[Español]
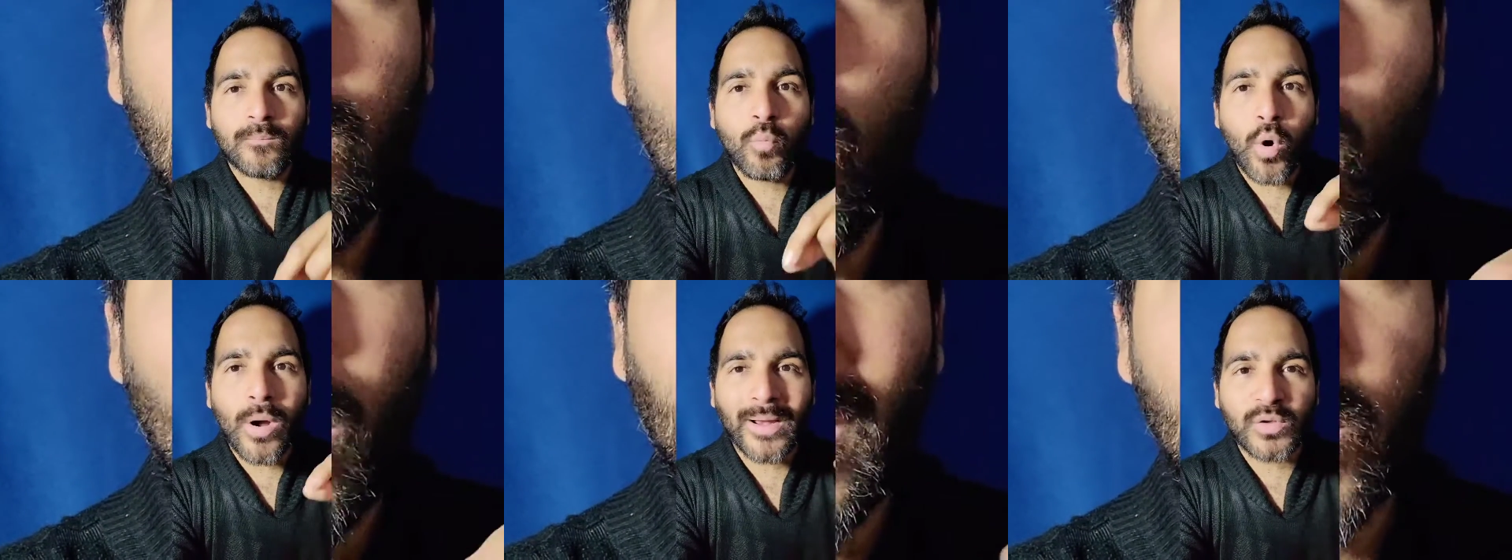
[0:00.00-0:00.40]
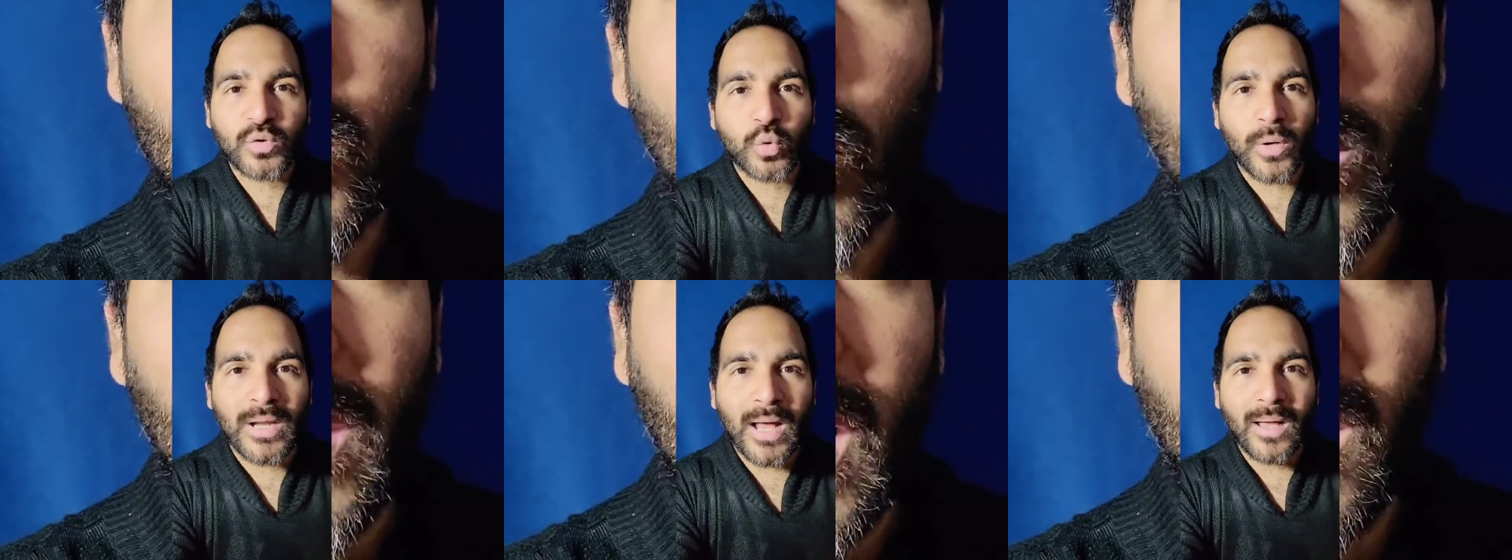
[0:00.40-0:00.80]

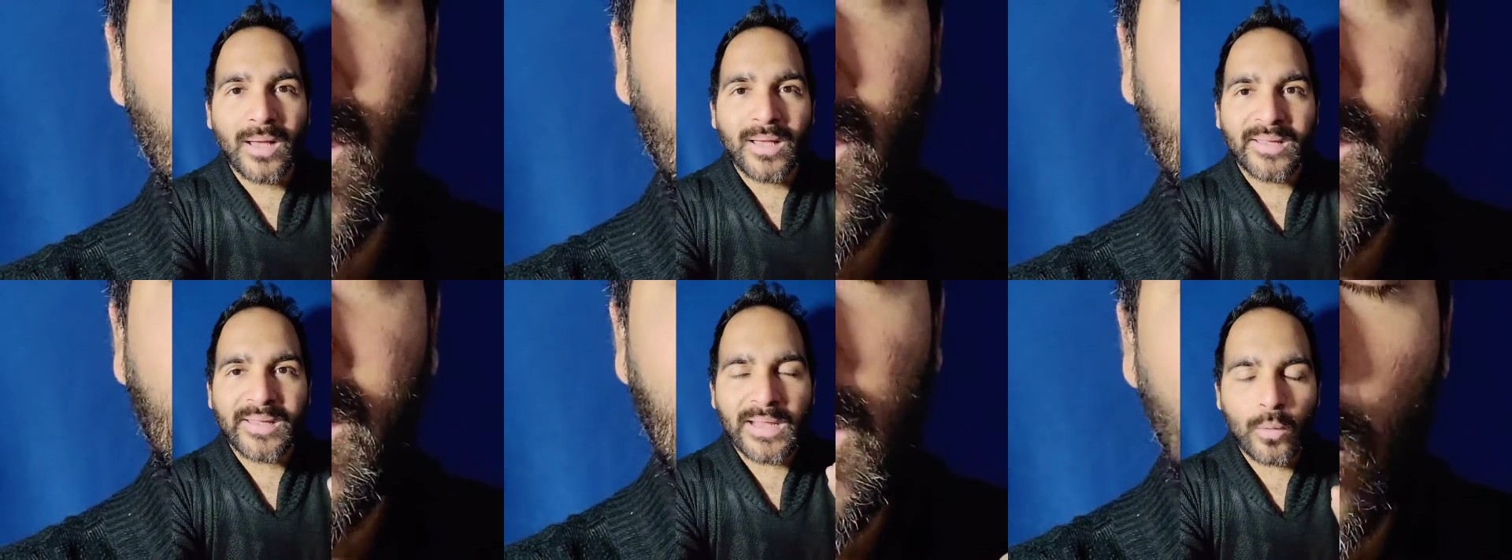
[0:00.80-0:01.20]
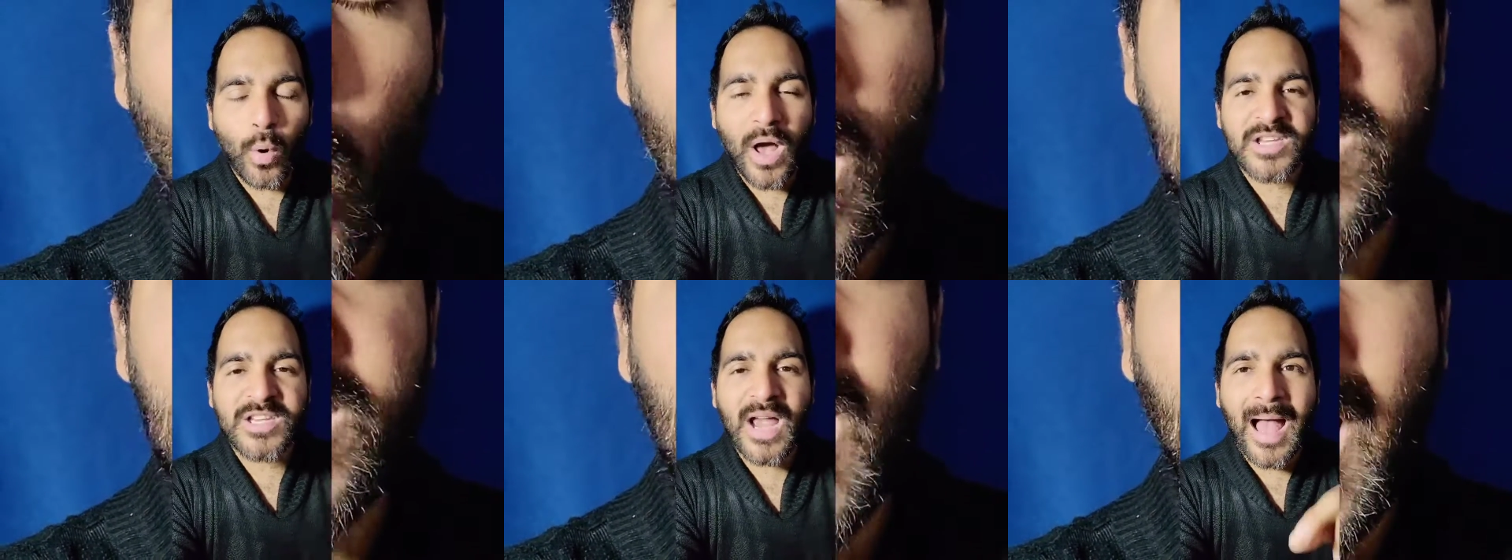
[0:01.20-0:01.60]
mujerzuela que
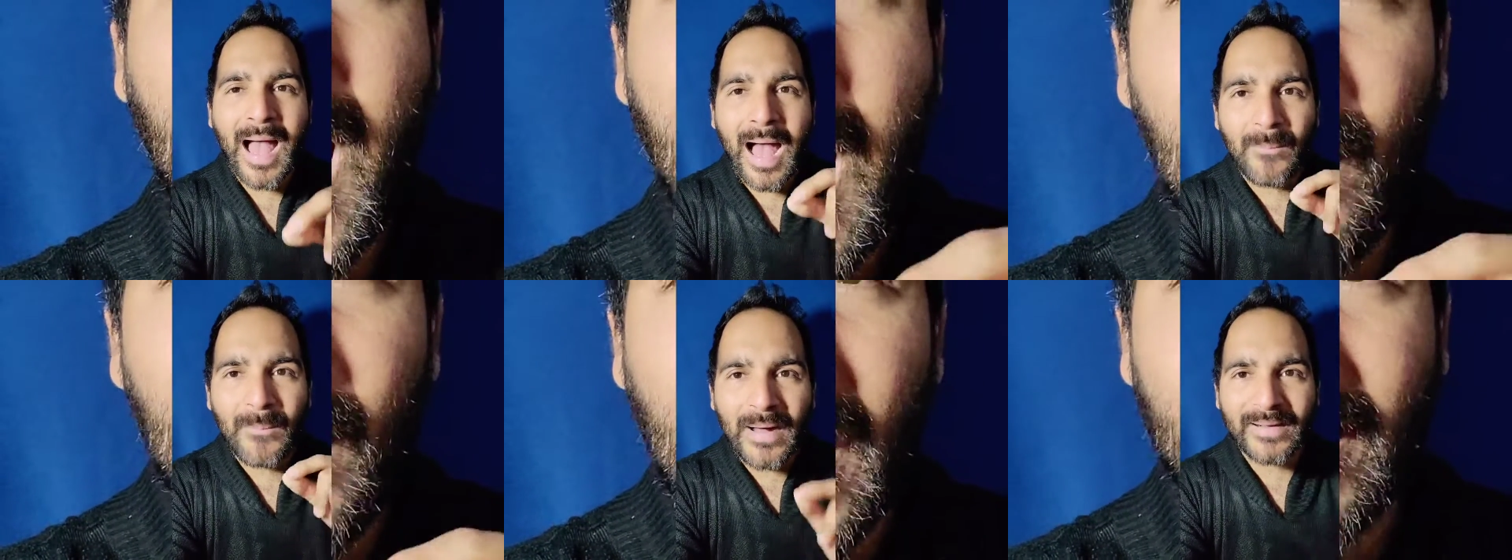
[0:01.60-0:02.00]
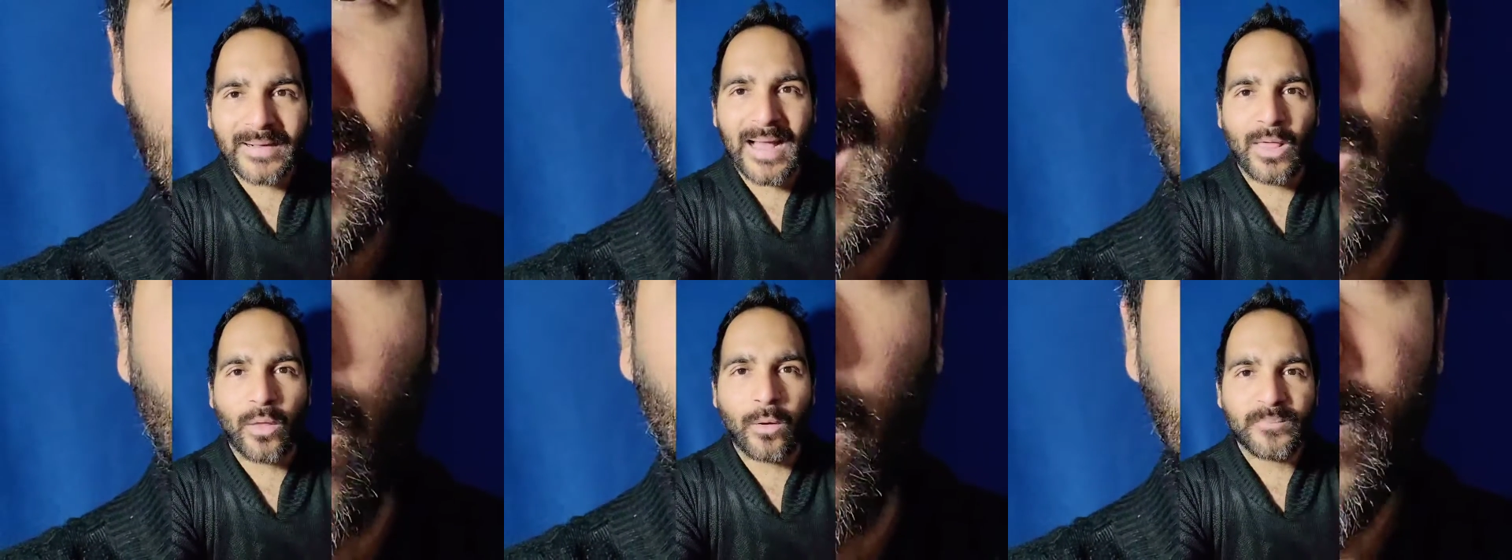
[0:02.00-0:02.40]
lo haya
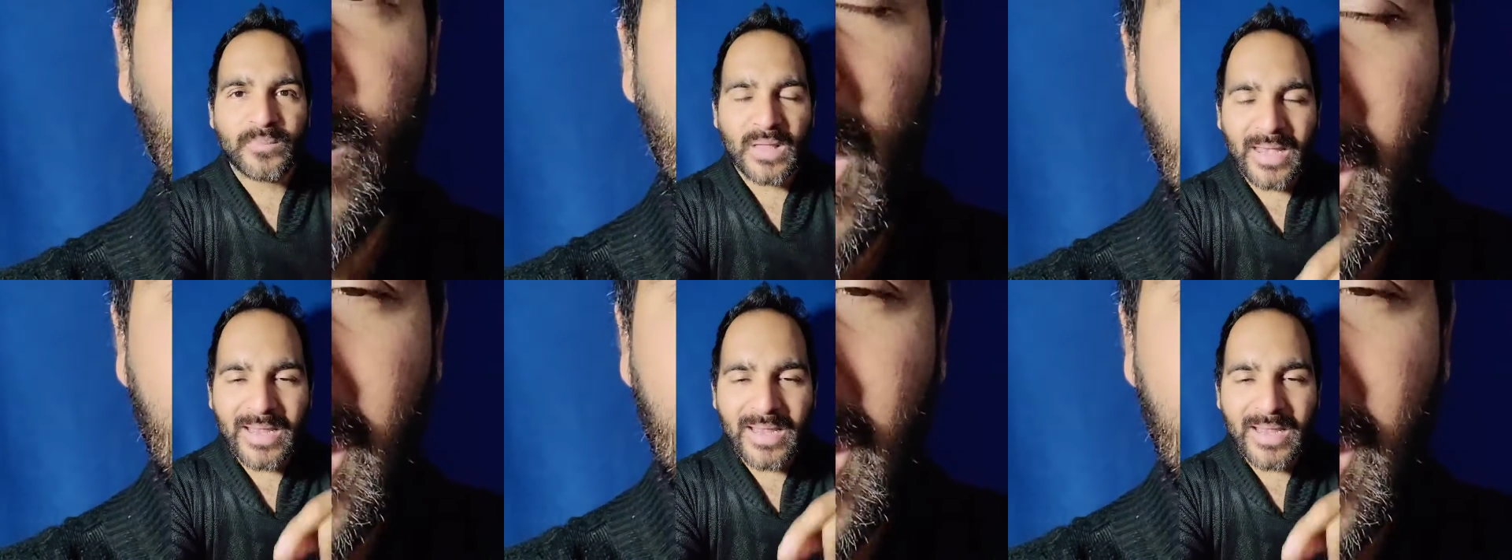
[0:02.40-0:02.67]
amarrado,